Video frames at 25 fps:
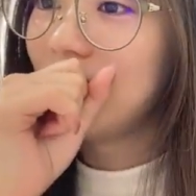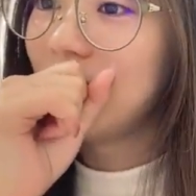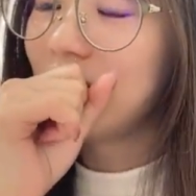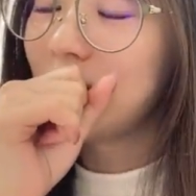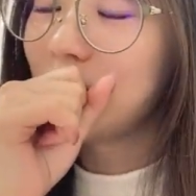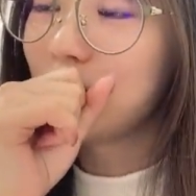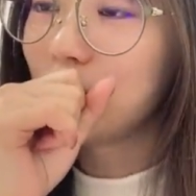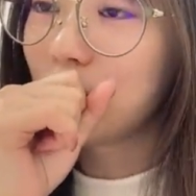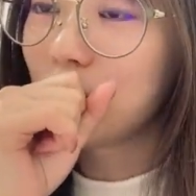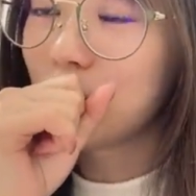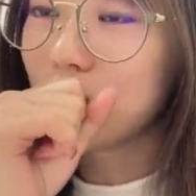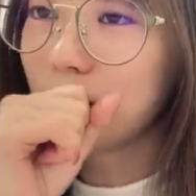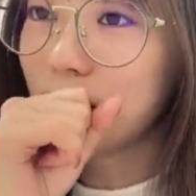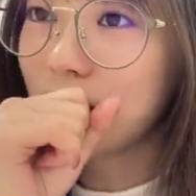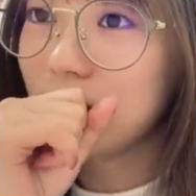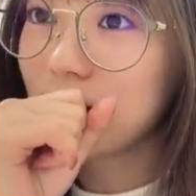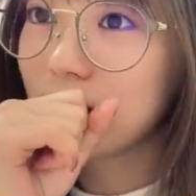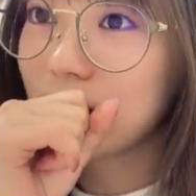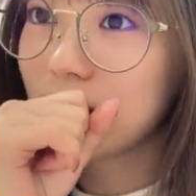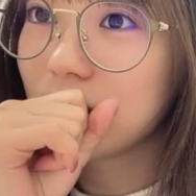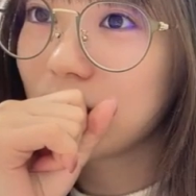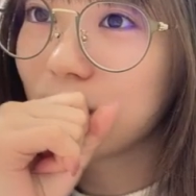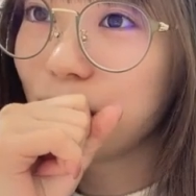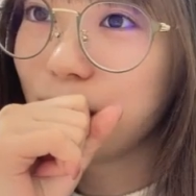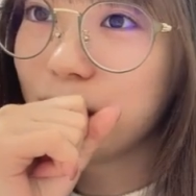でもこの前
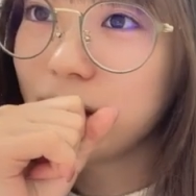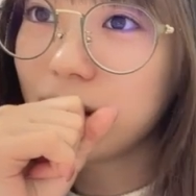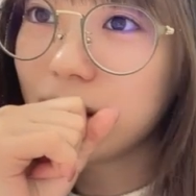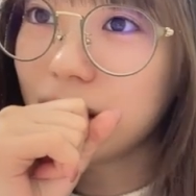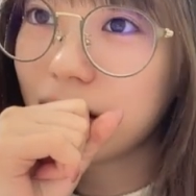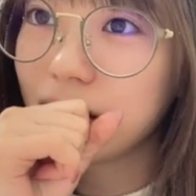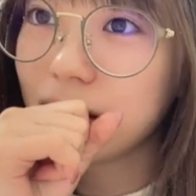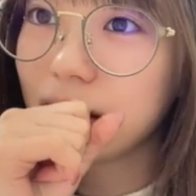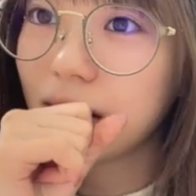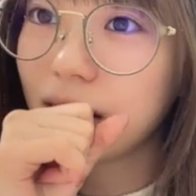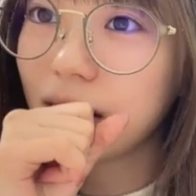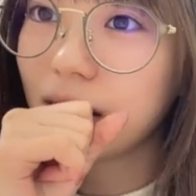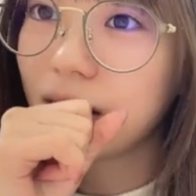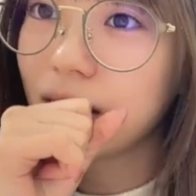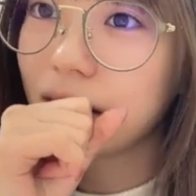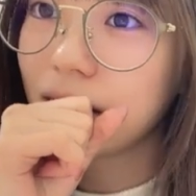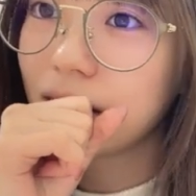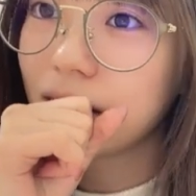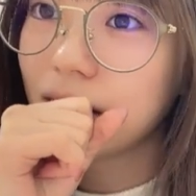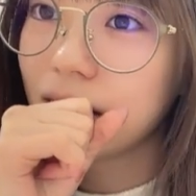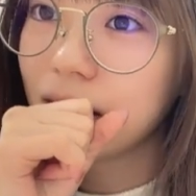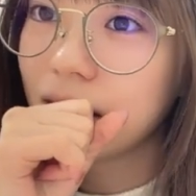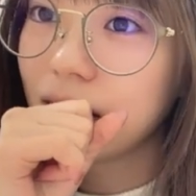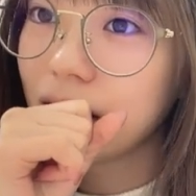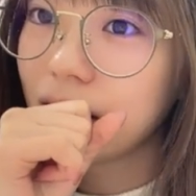私お店でさ
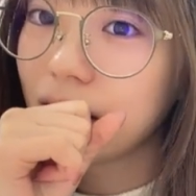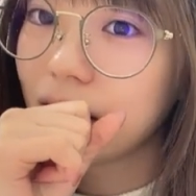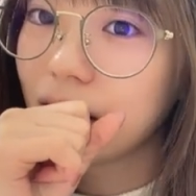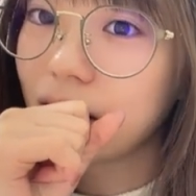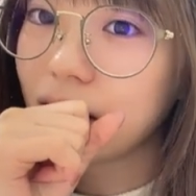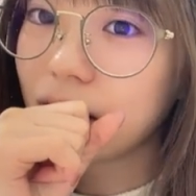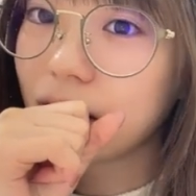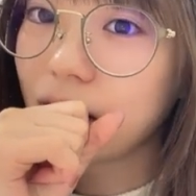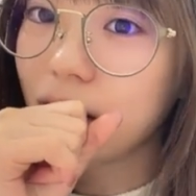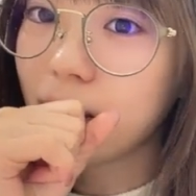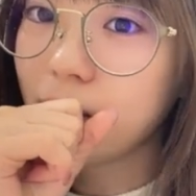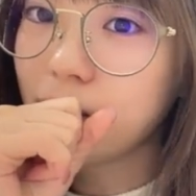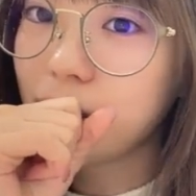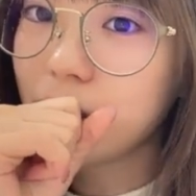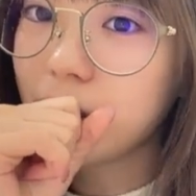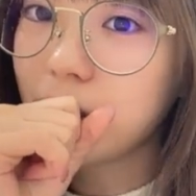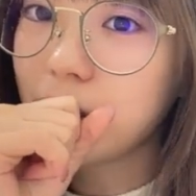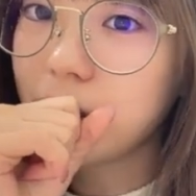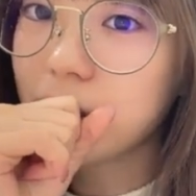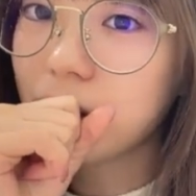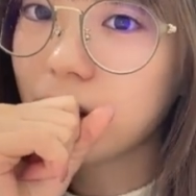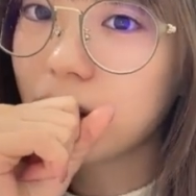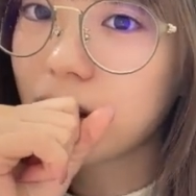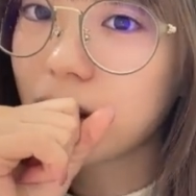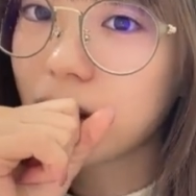天ぷら
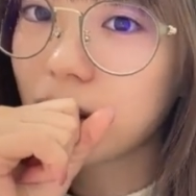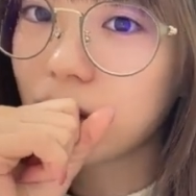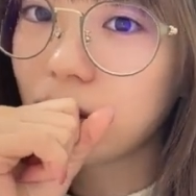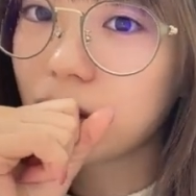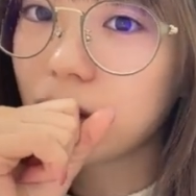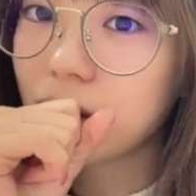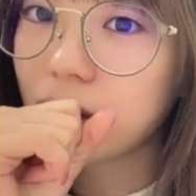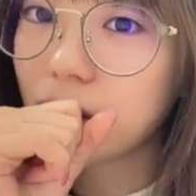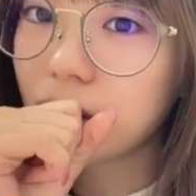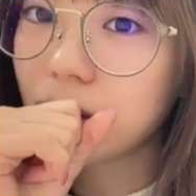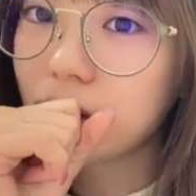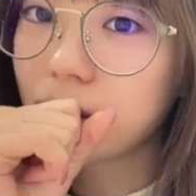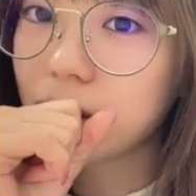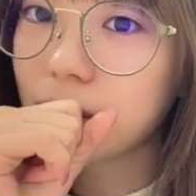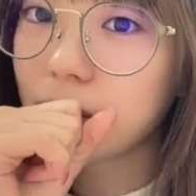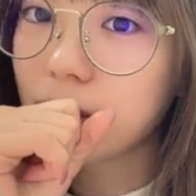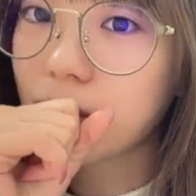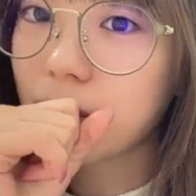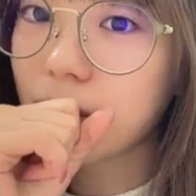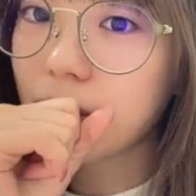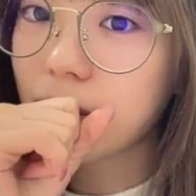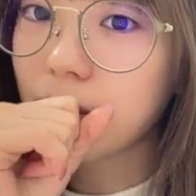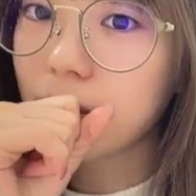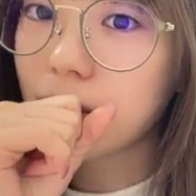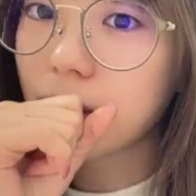みたいなの頼んだの
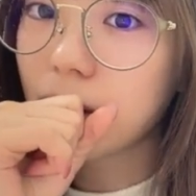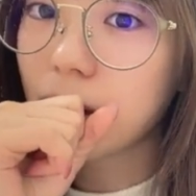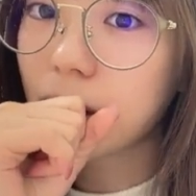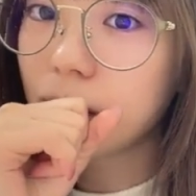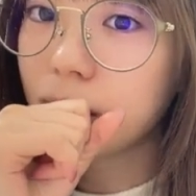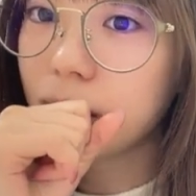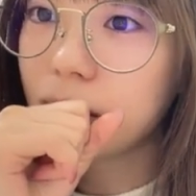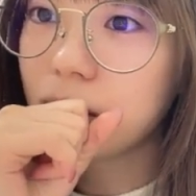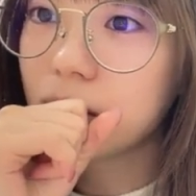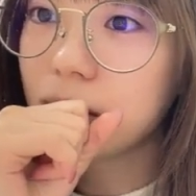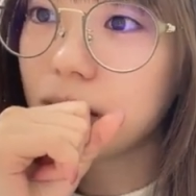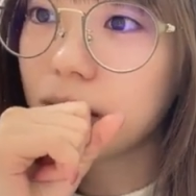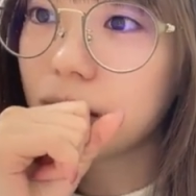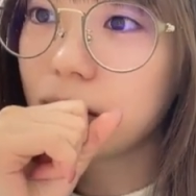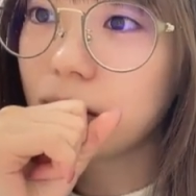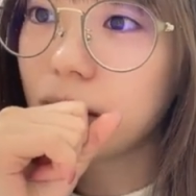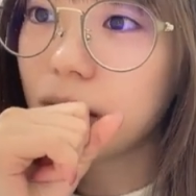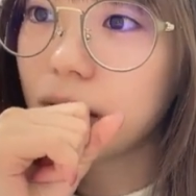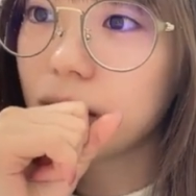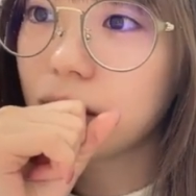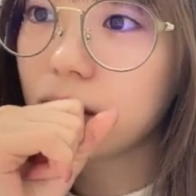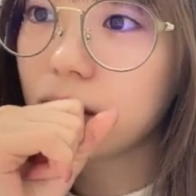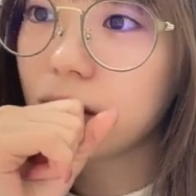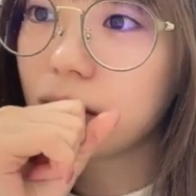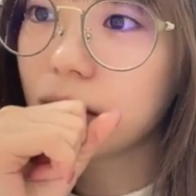で友達とご
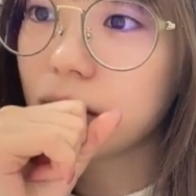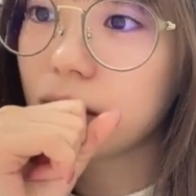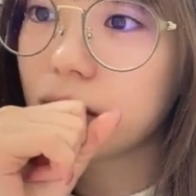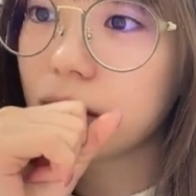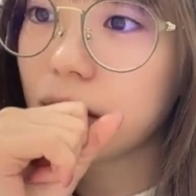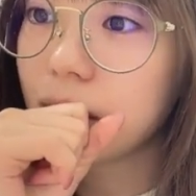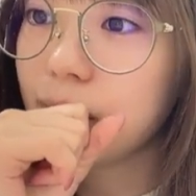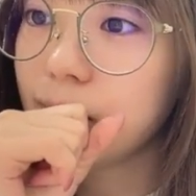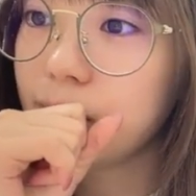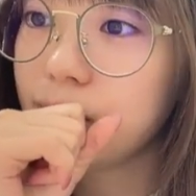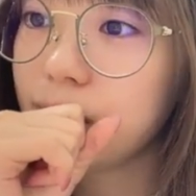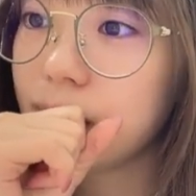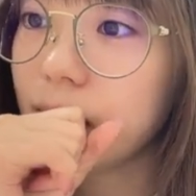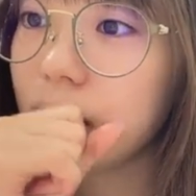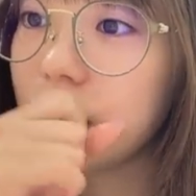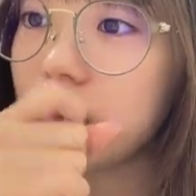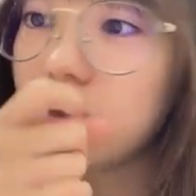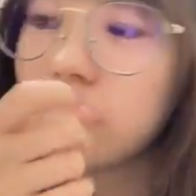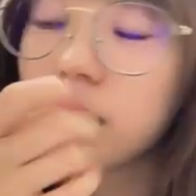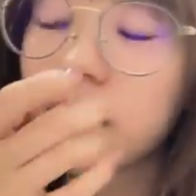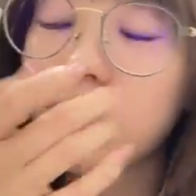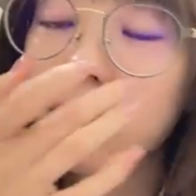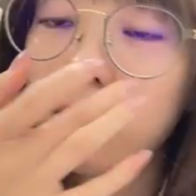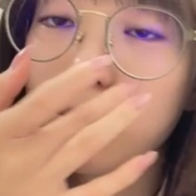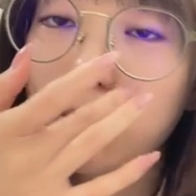飯行った時に天ぷら2
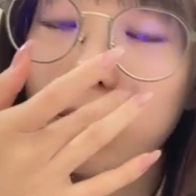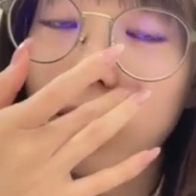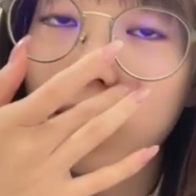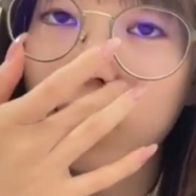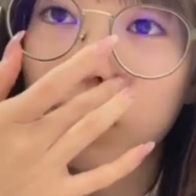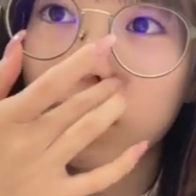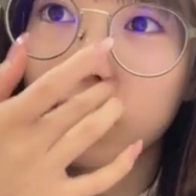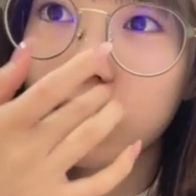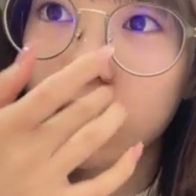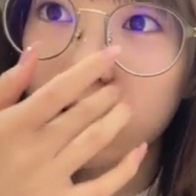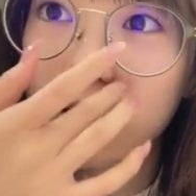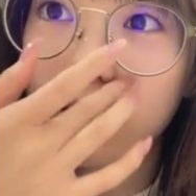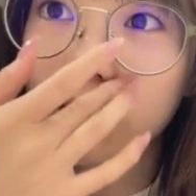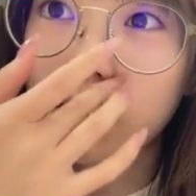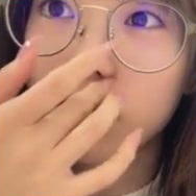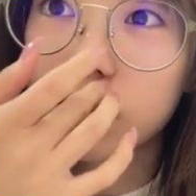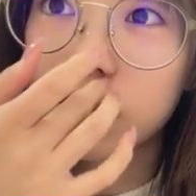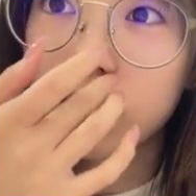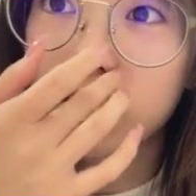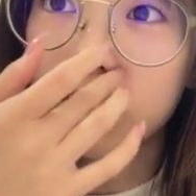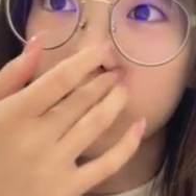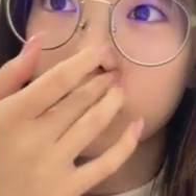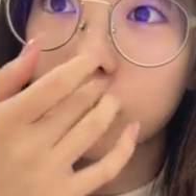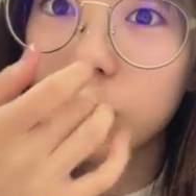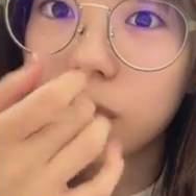人とも頼んでて
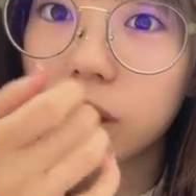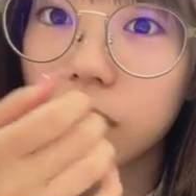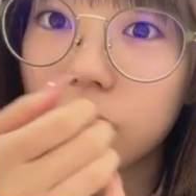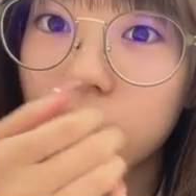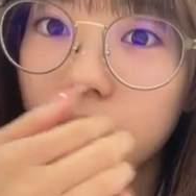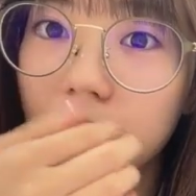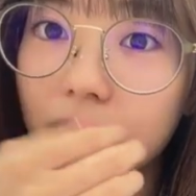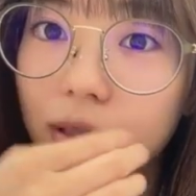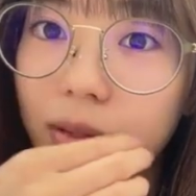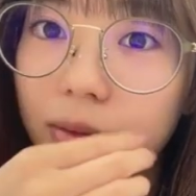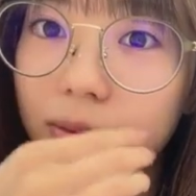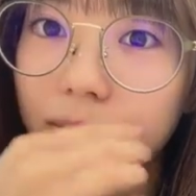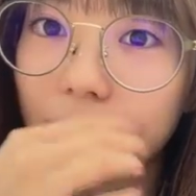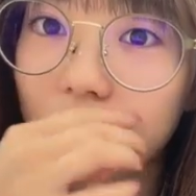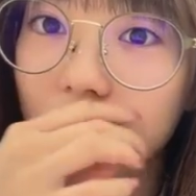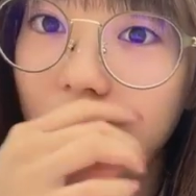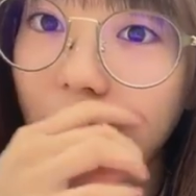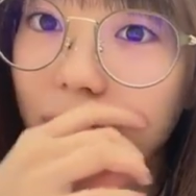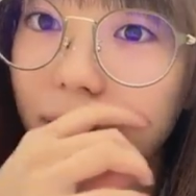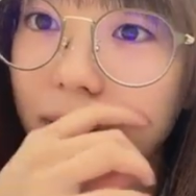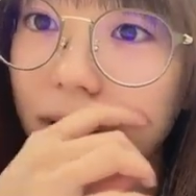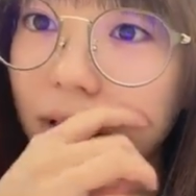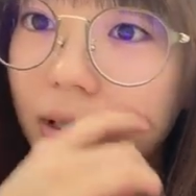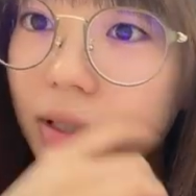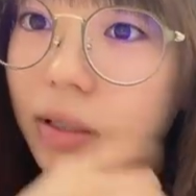ししとう入ってて
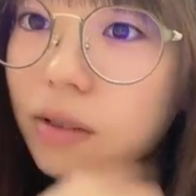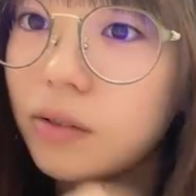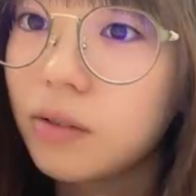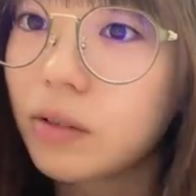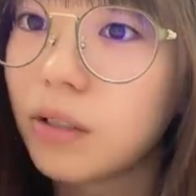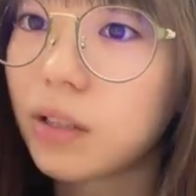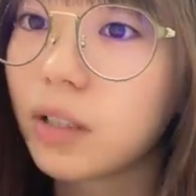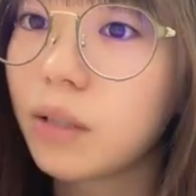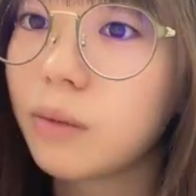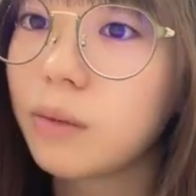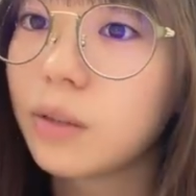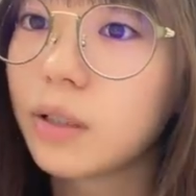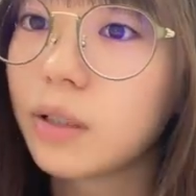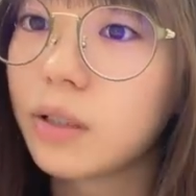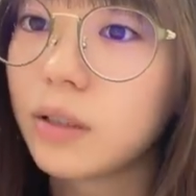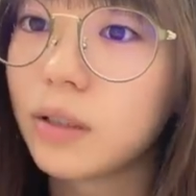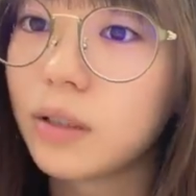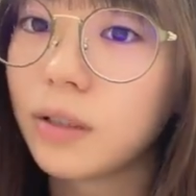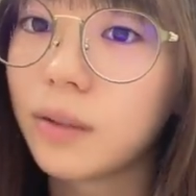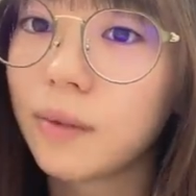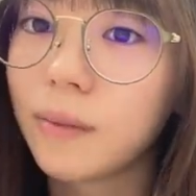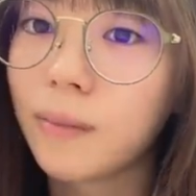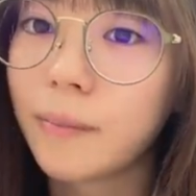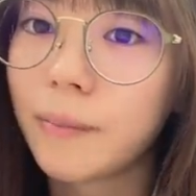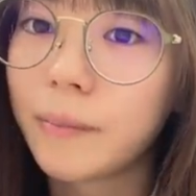食べれないっていうか食べた
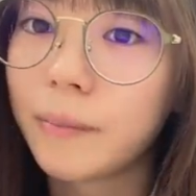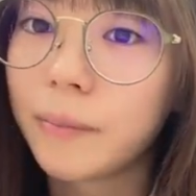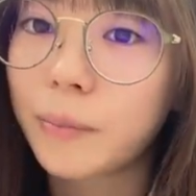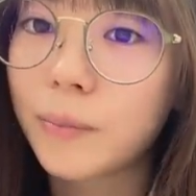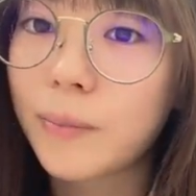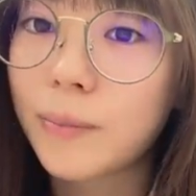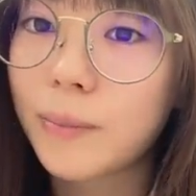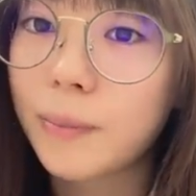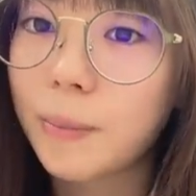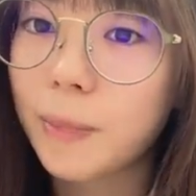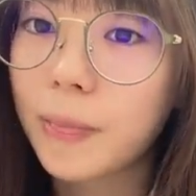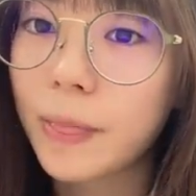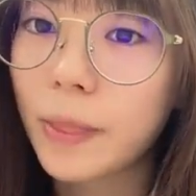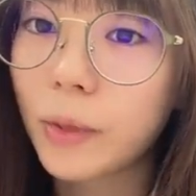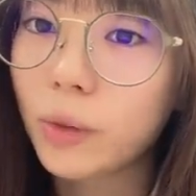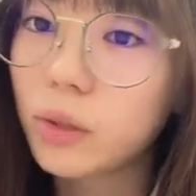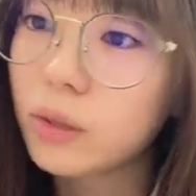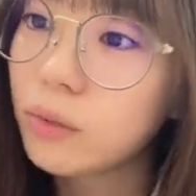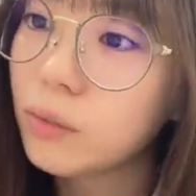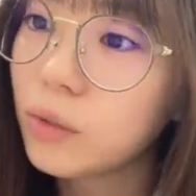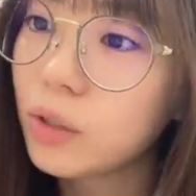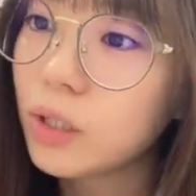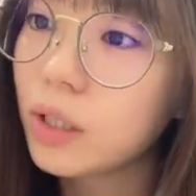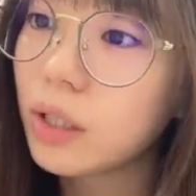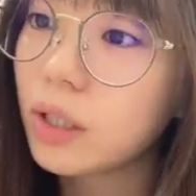らどっ
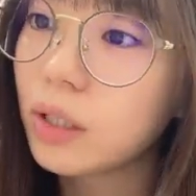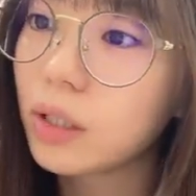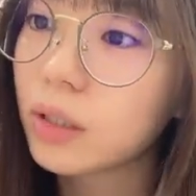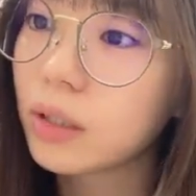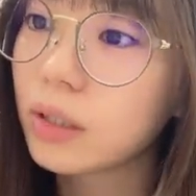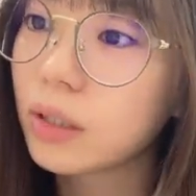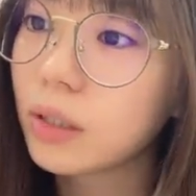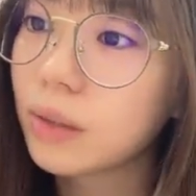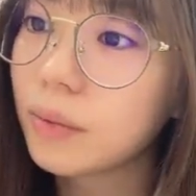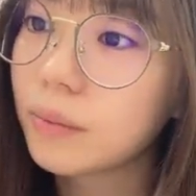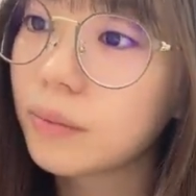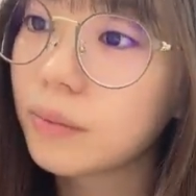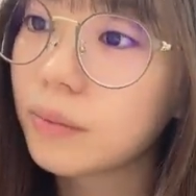ちも辛かった